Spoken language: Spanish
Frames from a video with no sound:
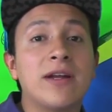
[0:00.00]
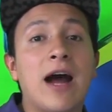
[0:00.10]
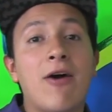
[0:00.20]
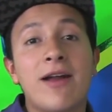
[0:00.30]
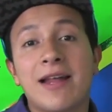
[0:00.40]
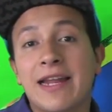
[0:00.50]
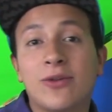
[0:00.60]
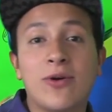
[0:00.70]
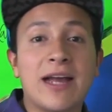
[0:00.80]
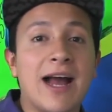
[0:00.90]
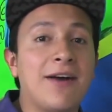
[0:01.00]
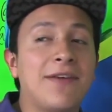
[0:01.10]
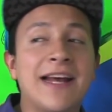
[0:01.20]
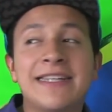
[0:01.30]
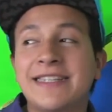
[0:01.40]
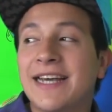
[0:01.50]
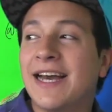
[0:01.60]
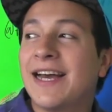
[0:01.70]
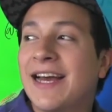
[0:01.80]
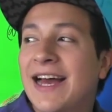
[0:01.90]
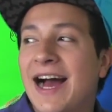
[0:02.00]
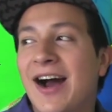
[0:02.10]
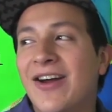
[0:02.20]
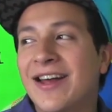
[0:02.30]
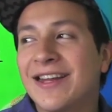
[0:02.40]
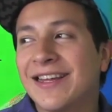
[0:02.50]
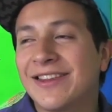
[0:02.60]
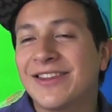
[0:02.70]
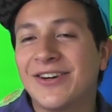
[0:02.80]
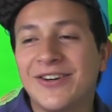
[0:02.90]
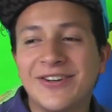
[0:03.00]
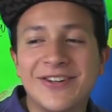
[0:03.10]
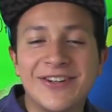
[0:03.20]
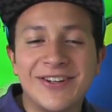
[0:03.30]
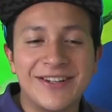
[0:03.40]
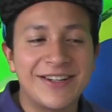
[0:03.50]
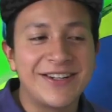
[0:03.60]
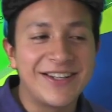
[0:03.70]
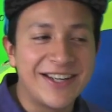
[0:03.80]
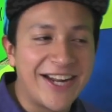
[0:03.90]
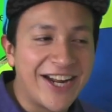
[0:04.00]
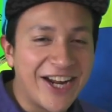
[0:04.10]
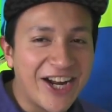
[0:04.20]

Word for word: Ahora le toca a Francia, ahora no, No, no, no.